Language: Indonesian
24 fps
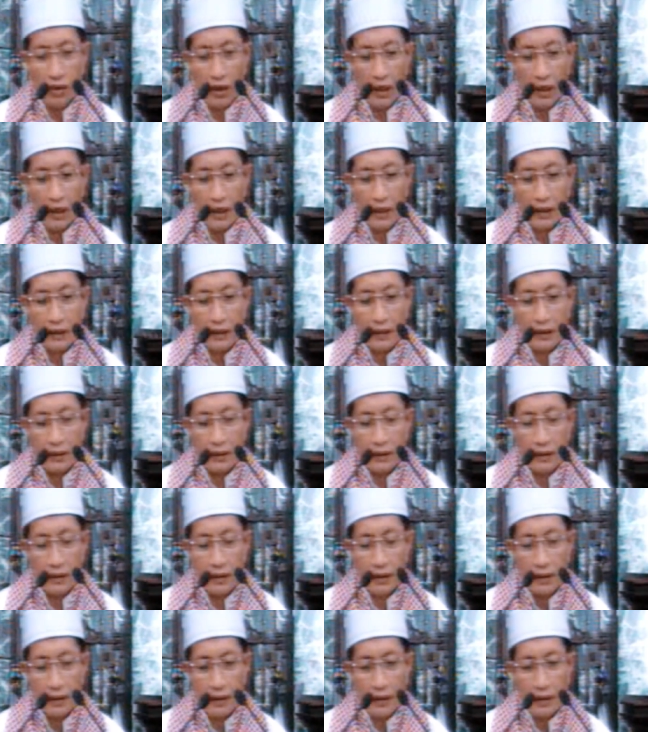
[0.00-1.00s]
sholat,
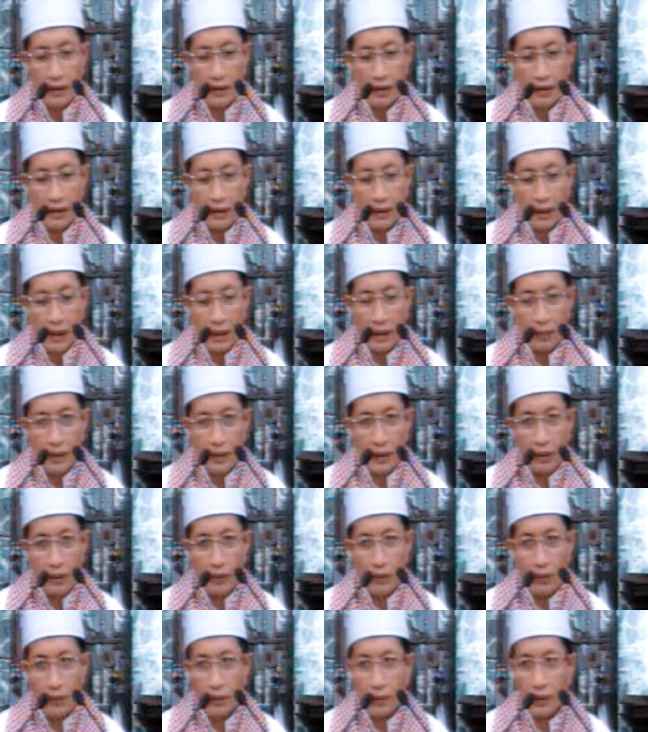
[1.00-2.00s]
terlebih
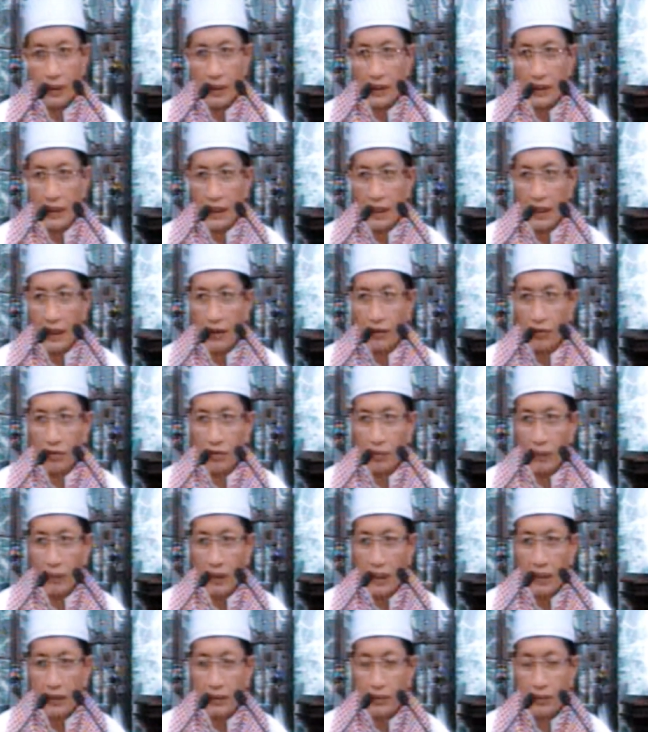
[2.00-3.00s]
dahulu kita harus
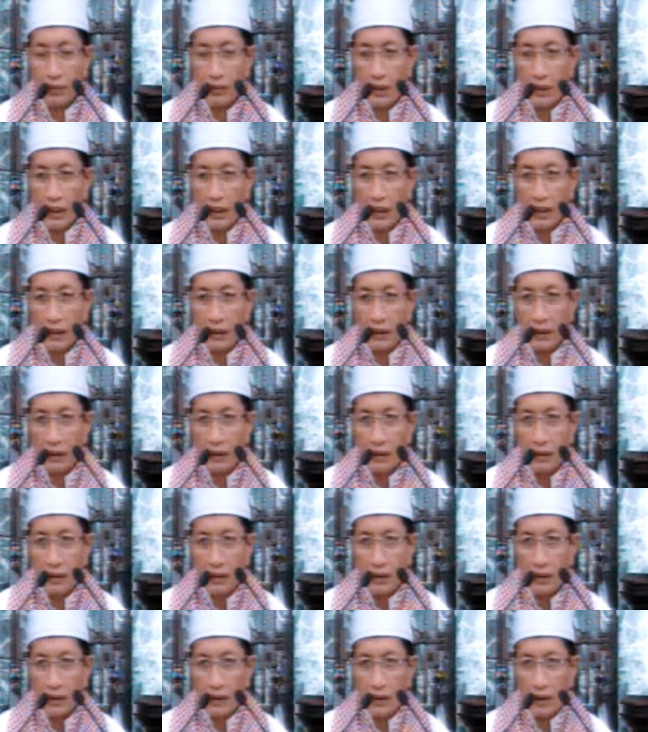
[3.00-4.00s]
melanjutkan
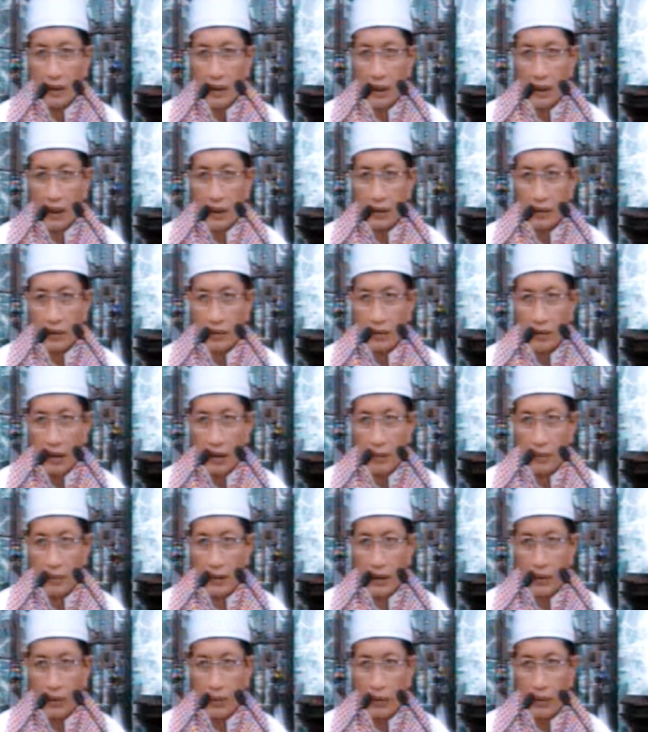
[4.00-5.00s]
atau
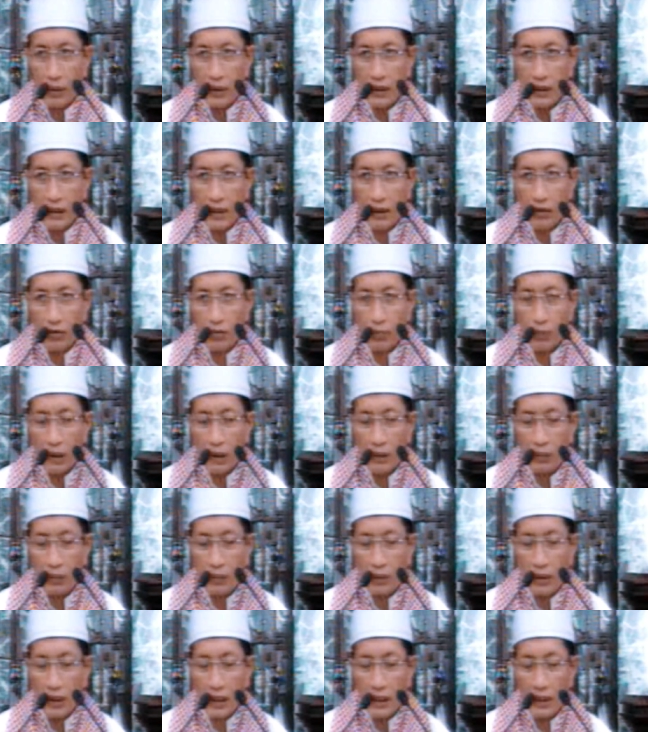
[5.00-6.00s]
terlebih dahulu kita harus
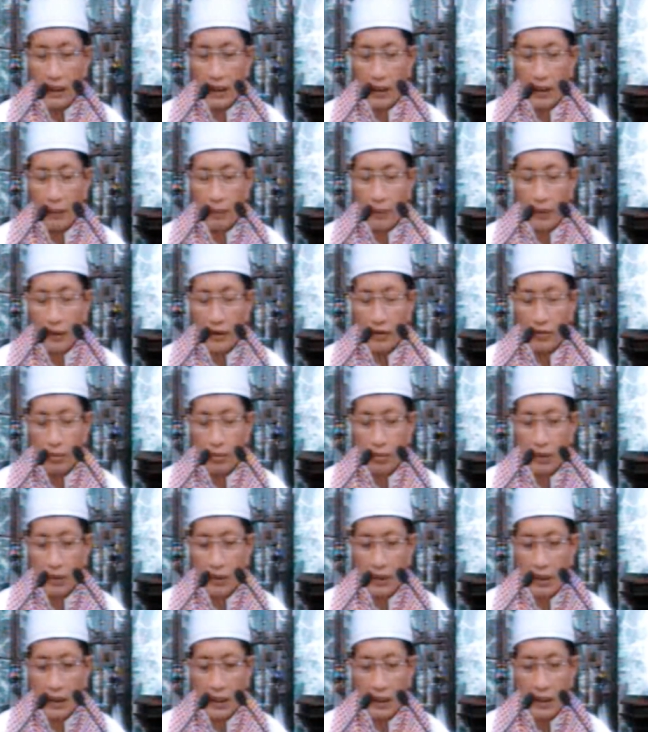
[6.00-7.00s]
melakukan apa yang
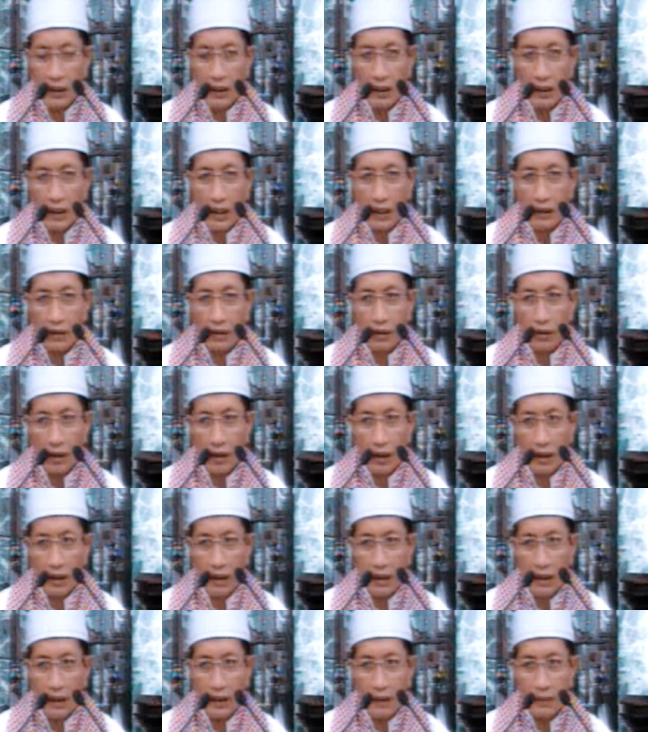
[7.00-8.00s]
disebut dengan at
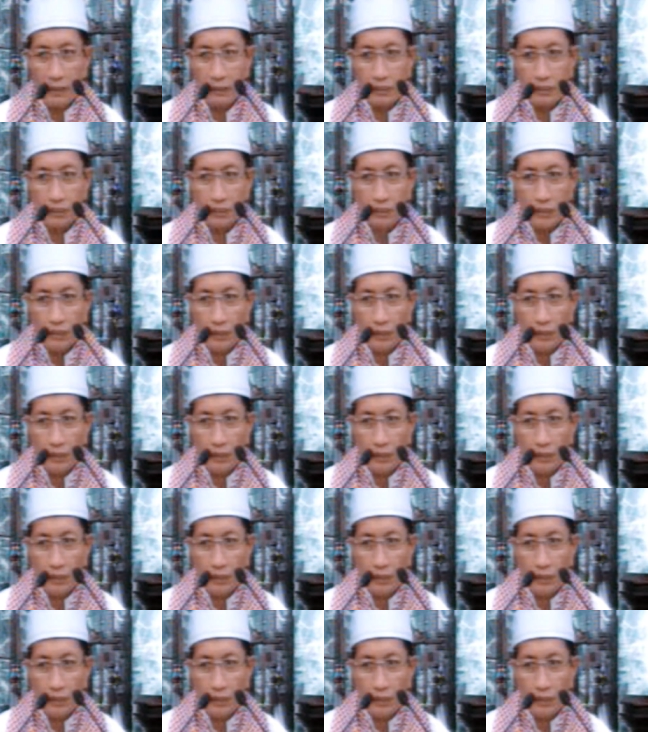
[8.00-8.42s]
tahara